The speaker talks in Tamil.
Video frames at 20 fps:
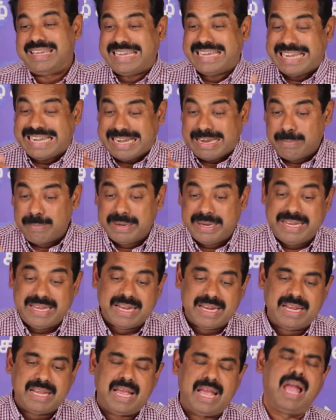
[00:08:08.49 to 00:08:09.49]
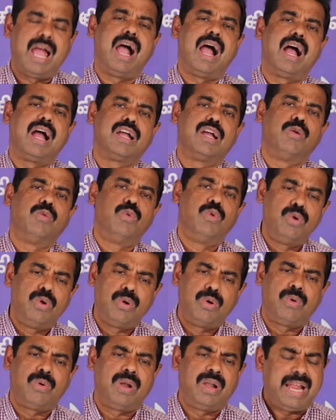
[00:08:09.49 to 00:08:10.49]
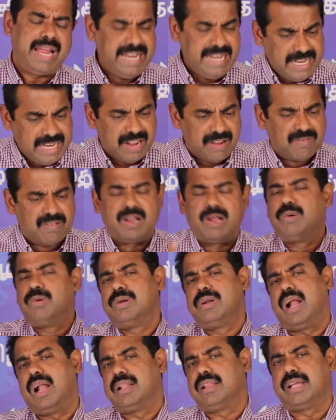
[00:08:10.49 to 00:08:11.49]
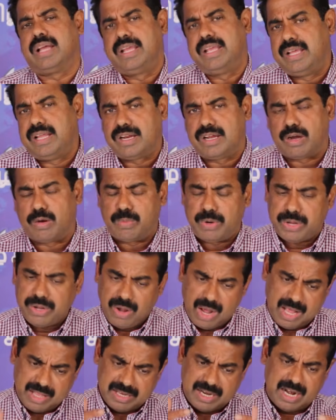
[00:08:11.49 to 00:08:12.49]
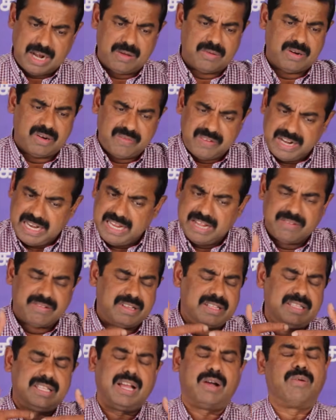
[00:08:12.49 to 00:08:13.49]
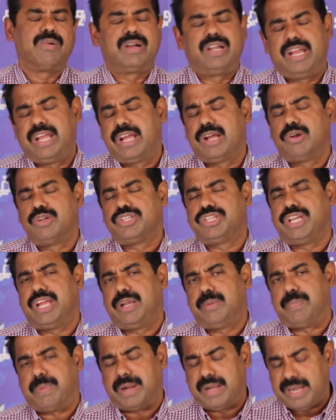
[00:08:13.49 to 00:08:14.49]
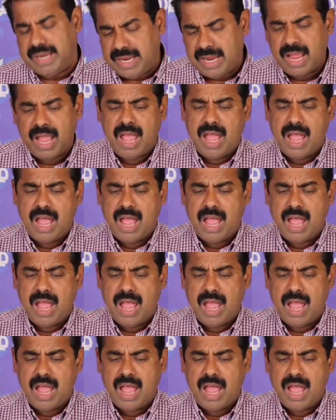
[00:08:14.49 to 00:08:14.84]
நிலைமை எங்கே அங்கே உள்ளுக்குள்ளே எவ்வளவு நாள் தான் இருக்க முடியும் அதனால் அவங்க வெளியே வந்து அவங்க நெகோசியேட் பண்ணி